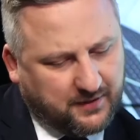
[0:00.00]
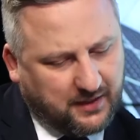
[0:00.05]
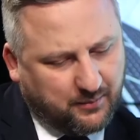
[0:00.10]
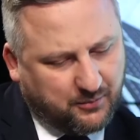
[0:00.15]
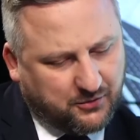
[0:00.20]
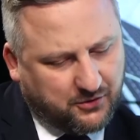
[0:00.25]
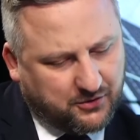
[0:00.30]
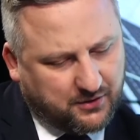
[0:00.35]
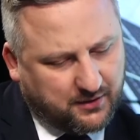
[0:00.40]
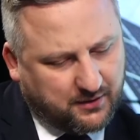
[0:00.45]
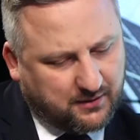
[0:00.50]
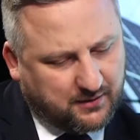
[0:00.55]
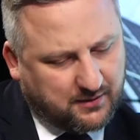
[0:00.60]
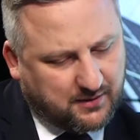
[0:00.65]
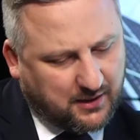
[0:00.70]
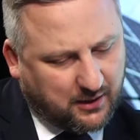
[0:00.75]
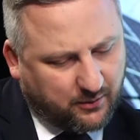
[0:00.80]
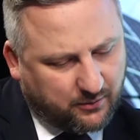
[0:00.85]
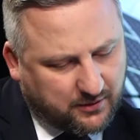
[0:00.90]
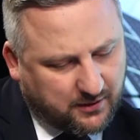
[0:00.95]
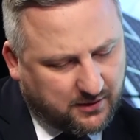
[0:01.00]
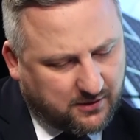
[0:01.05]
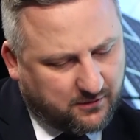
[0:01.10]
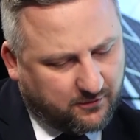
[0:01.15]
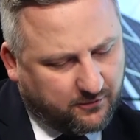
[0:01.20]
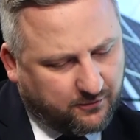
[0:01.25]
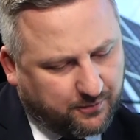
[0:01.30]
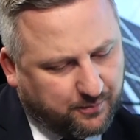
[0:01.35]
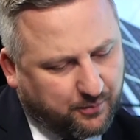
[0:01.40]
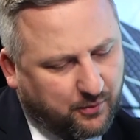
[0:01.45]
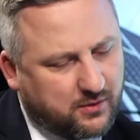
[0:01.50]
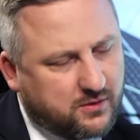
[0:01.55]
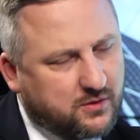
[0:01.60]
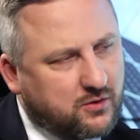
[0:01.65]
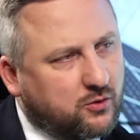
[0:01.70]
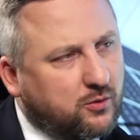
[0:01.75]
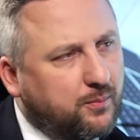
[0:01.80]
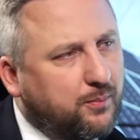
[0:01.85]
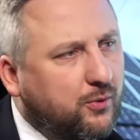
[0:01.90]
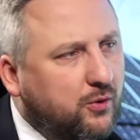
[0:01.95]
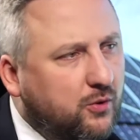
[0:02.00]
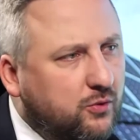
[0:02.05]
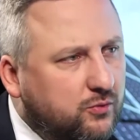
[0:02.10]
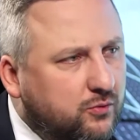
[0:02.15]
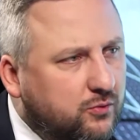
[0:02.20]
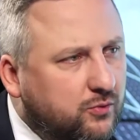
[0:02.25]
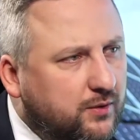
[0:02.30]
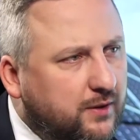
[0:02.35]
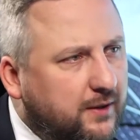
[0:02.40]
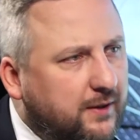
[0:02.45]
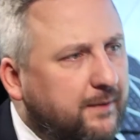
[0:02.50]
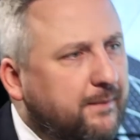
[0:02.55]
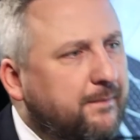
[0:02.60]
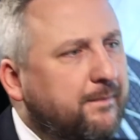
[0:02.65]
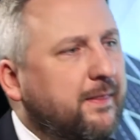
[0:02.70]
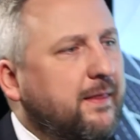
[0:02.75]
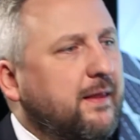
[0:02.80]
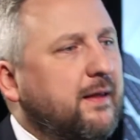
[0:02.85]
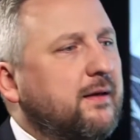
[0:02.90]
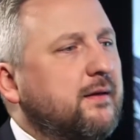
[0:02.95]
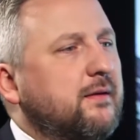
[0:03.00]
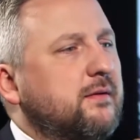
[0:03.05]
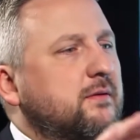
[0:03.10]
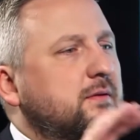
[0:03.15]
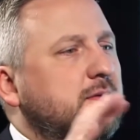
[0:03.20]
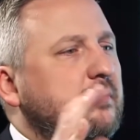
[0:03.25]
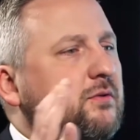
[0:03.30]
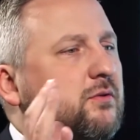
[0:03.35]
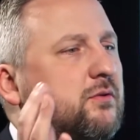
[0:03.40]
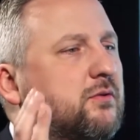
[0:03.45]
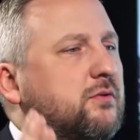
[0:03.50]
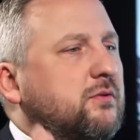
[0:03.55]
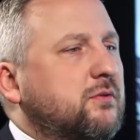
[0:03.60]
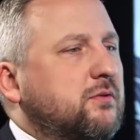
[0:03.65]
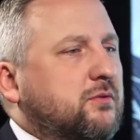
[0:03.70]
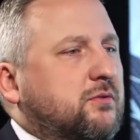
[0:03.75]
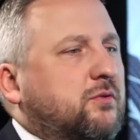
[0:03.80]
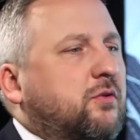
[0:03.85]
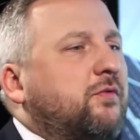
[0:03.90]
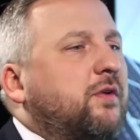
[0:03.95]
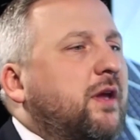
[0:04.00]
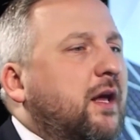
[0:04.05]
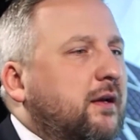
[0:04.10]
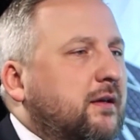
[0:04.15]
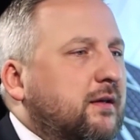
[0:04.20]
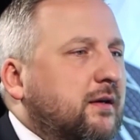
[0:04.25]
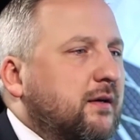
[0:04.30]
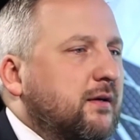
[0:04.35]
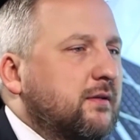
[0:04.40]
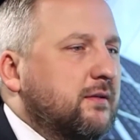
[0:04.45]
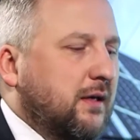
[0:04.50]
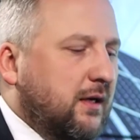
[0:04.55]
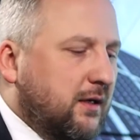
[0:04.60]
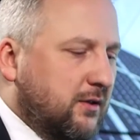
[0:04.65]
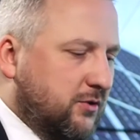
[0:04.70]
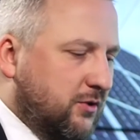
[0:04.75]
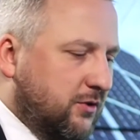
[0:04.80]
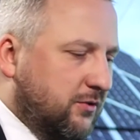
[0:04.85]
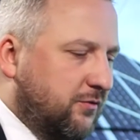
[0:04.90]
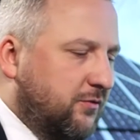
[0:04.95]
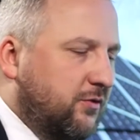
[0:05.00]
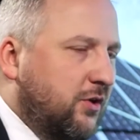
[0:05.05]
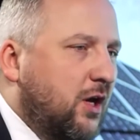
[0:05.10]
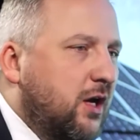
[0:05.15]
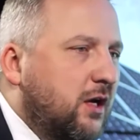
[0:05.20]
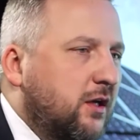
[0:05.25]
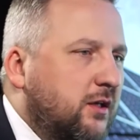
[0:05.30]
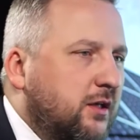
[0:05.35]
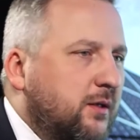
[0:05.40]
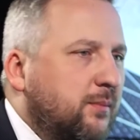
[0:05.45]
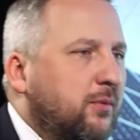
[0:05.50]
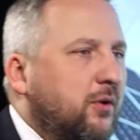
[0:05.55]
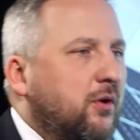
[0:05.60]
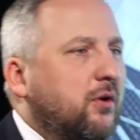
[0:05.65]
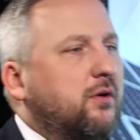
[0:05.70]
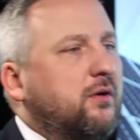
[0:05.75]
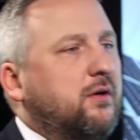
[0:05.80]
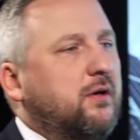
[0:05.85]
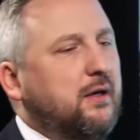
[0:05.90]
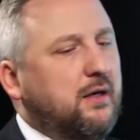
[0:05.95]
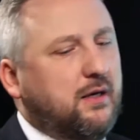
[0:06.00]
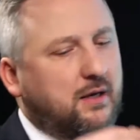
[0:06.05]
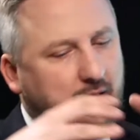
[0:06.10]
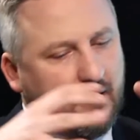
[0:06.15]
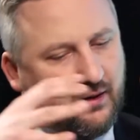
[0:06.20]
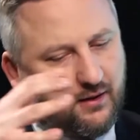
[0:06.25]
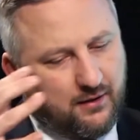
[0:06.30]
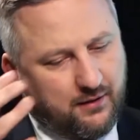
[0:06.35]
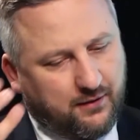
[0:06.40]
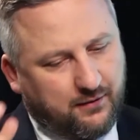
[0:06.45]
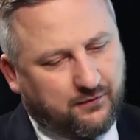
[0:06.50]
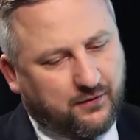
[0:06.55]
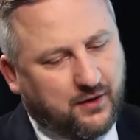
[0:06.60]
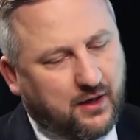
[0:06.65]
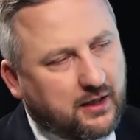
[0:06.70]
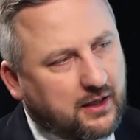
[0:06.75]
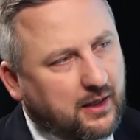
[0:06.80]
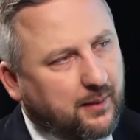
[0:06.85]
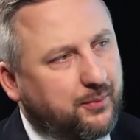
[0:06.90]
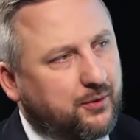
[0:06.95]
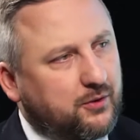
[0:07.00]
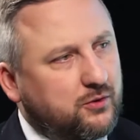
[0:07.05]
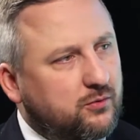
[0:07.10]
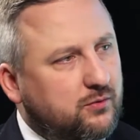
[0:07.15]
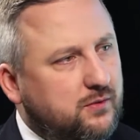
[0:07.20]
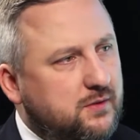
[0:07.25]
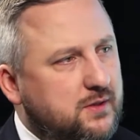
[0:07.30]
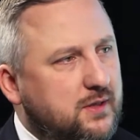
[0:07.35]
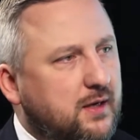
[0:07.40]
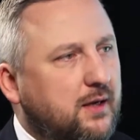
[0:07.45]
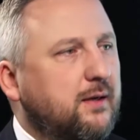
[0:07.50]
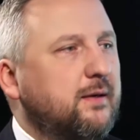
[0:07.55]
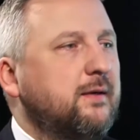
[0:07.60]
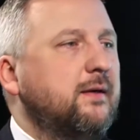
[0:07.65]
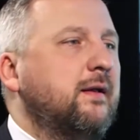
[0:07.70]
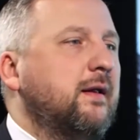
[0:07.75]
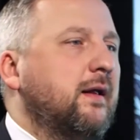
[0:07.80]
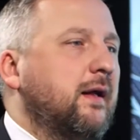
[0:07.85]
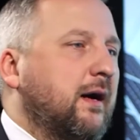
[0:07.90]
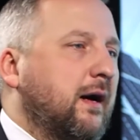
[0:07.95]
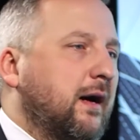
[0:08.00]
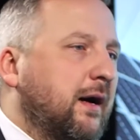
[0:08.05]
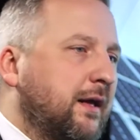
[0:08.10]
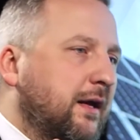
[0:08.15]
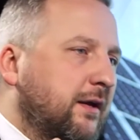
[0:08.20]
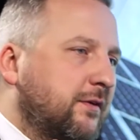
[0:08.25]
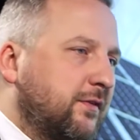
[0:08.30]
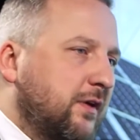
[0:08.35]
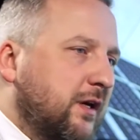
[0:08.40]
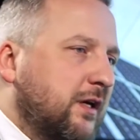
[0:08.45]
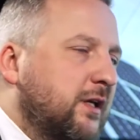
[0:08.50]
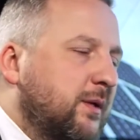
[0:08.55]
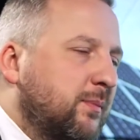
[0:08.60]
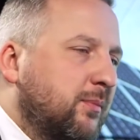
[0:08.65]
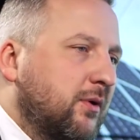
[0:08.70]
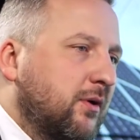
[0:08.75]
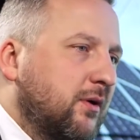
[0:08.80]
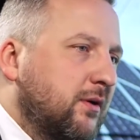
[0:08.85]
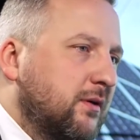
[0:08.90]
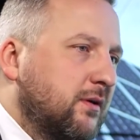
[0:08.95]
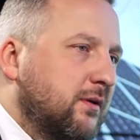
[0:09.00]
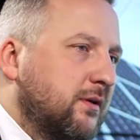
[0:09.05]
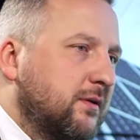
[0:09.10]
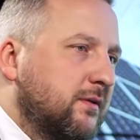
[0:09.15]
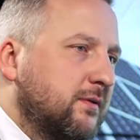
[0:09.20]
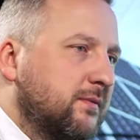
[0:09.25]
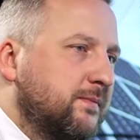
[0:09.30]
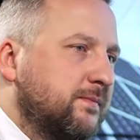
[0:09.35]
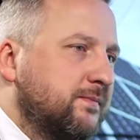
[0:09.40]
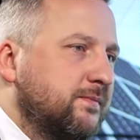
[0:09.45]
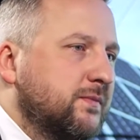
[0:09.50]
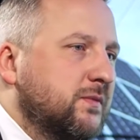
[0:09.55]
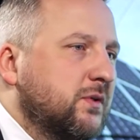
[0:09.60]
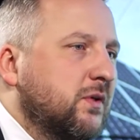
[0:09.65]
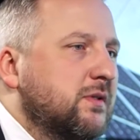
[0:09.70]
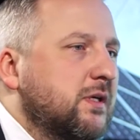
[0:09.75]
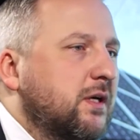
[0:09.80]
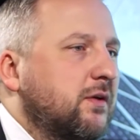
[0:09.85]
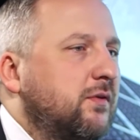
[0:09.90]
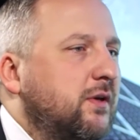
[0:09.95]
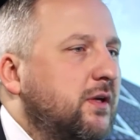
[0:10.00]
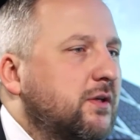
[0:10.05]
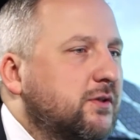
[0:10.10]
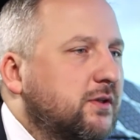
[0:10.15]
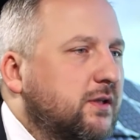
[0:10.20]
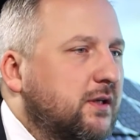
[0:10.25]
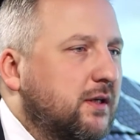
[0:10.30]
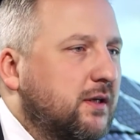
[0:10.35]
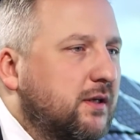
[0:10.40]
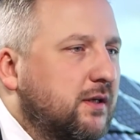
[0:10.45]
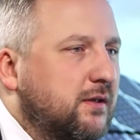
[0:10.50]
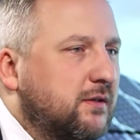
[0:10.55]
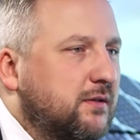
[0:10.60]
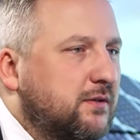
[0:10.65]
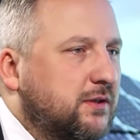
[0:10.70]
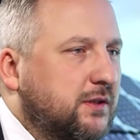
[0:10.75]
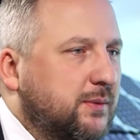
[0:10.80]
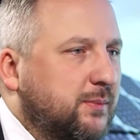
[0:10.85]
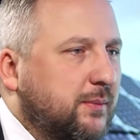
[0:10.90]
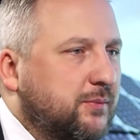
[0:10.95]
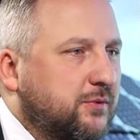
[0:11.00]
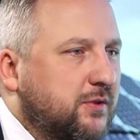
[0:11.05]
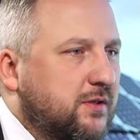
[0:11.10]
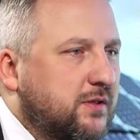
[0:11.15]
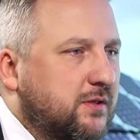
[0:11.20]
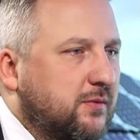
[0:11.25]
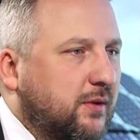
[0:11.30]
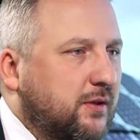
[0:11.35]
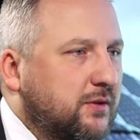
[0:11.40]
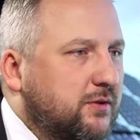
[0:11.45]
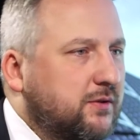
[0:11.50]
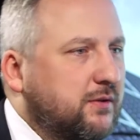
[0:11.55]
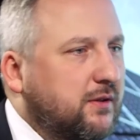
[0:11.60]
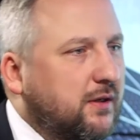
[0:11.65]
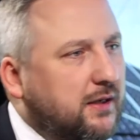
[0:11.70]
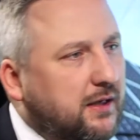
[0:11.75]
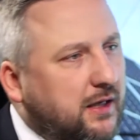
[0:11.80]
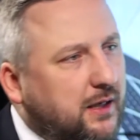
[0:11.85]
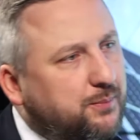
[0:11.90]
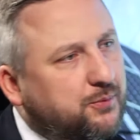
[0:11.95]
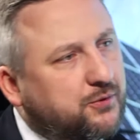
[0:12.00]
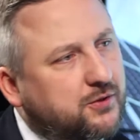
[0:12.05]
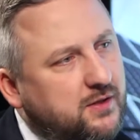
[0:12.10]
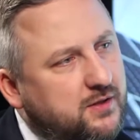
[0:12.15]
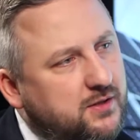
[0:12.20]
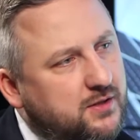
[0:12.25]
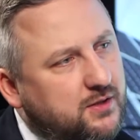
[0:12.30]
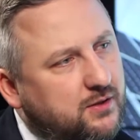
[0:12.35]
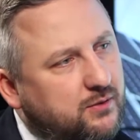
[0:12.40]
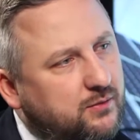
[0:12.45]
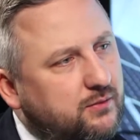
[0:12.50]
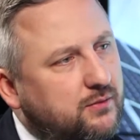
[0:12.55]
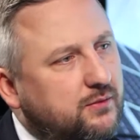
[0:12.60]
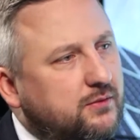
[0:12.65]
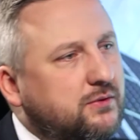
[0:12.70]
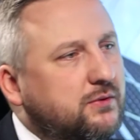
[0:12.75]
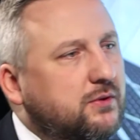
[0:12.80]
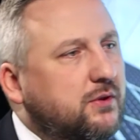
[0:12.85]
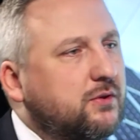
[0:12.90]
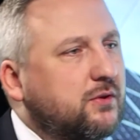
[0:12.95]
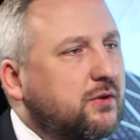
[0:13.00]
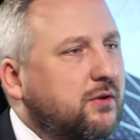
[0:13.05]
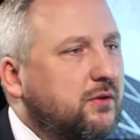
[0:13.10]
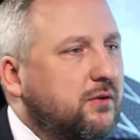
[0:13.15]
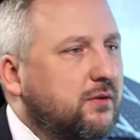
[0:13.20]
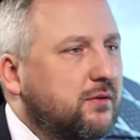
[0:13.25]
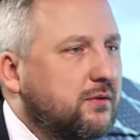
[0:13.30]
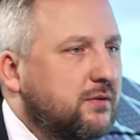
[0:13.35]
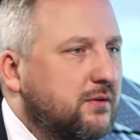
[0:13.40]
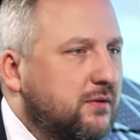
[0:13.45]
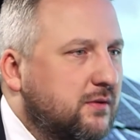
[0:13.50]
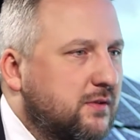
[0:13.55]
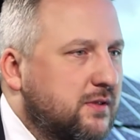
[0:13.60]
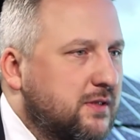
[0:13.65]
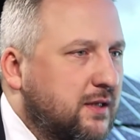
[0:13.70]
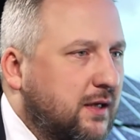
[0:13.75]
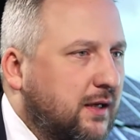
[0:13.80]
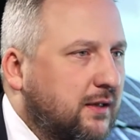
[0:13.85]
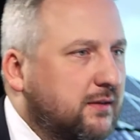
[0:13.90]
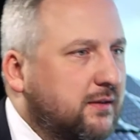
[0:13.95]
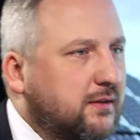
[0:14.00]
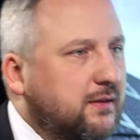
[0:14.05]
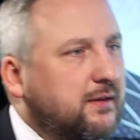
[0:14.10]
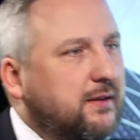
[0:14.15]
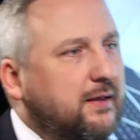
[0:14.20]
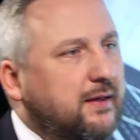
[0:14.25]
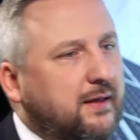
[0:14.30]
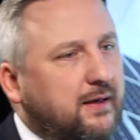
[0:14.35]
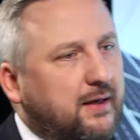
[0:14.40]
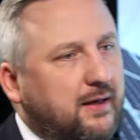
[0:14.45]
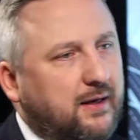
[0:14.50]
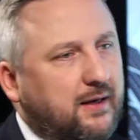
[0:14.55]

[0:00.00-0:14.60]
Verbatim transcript: wydaje mi się, że cały czas w Polsce to pokutuje to wielkie, tak? Czyli wielki blok, e, wielka produkcja, a jak wielki blok, to za chwileczkę trzeba przesyłać. A jak przesył, no to straty.